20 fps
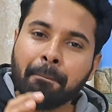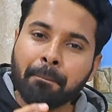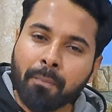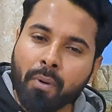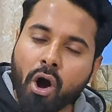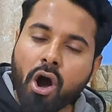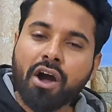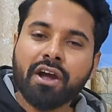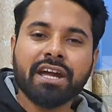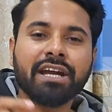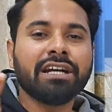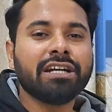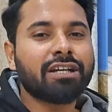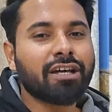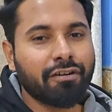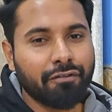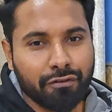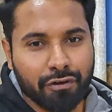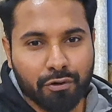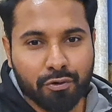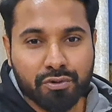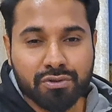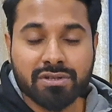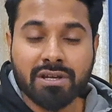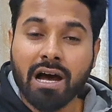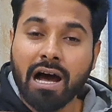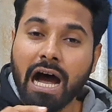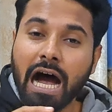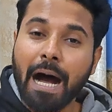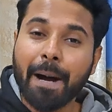मॉक इंटरव्यूज
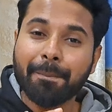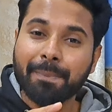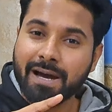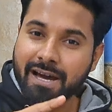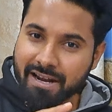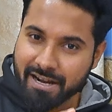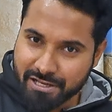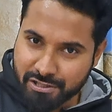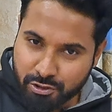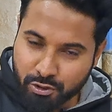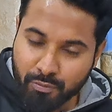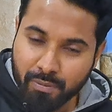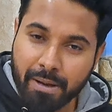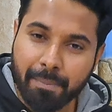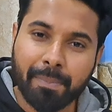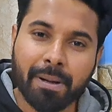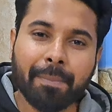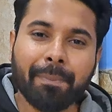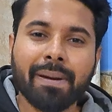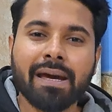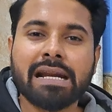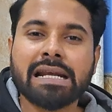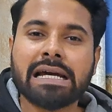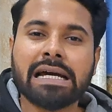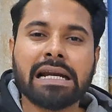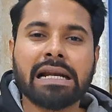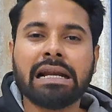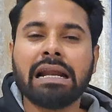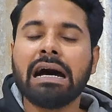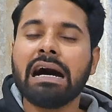आपका रेज्यूमे प्रिपेयर
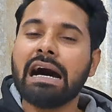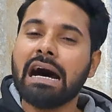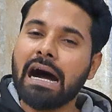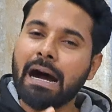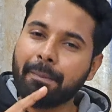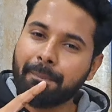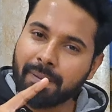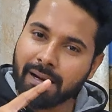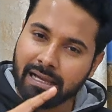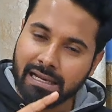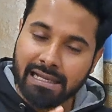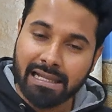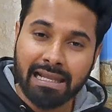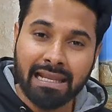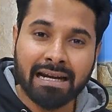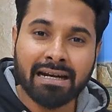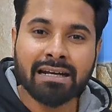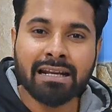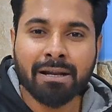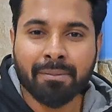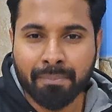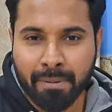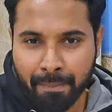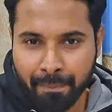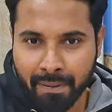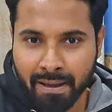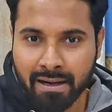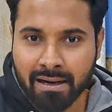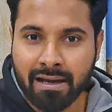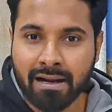करना आपका लिंकड
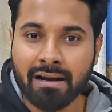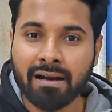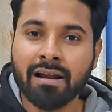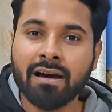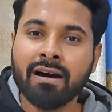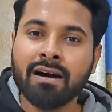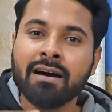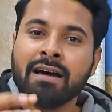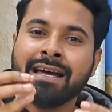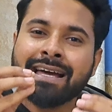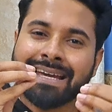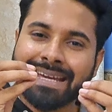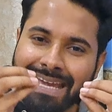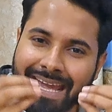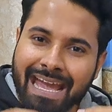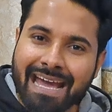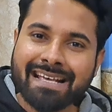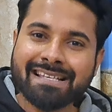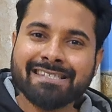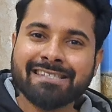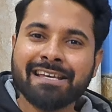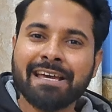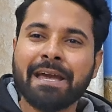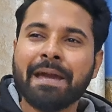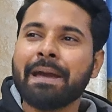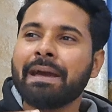प्रिपेयर करना कैसे